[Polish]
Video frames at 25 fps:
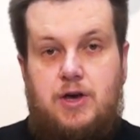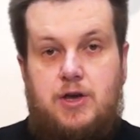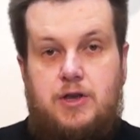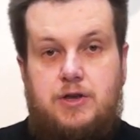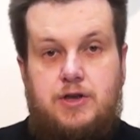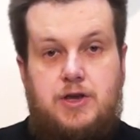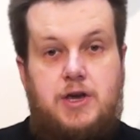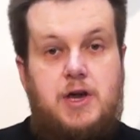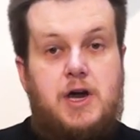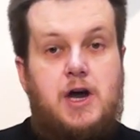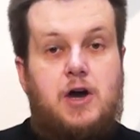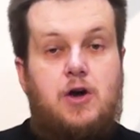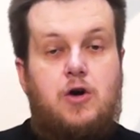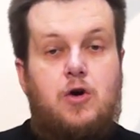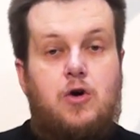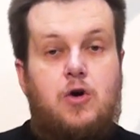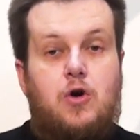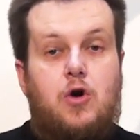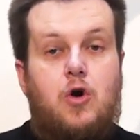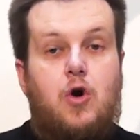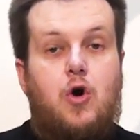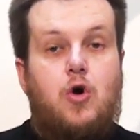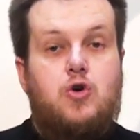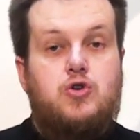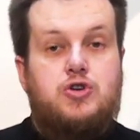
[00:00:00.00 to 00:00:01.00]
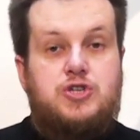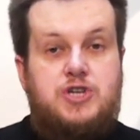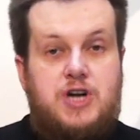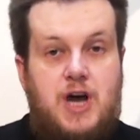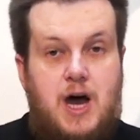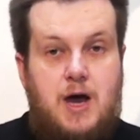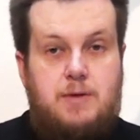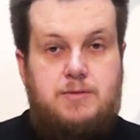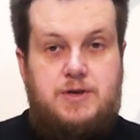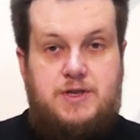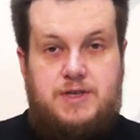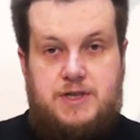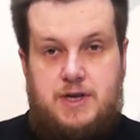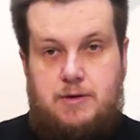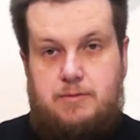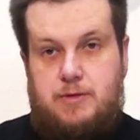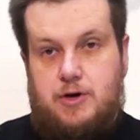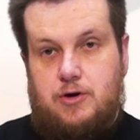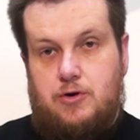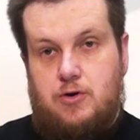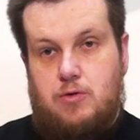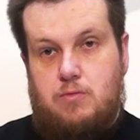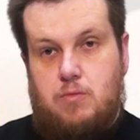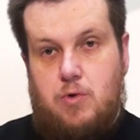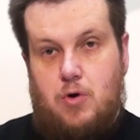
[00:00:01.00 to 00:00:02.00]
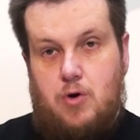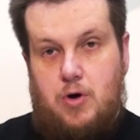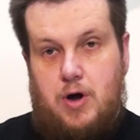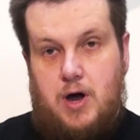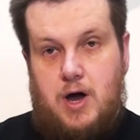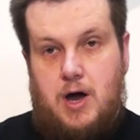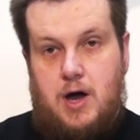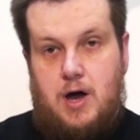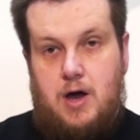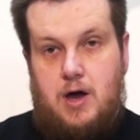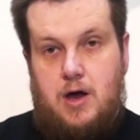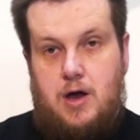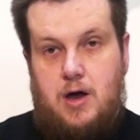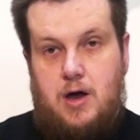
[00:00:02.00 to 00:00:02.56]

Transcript: niejako oczami samego Boga.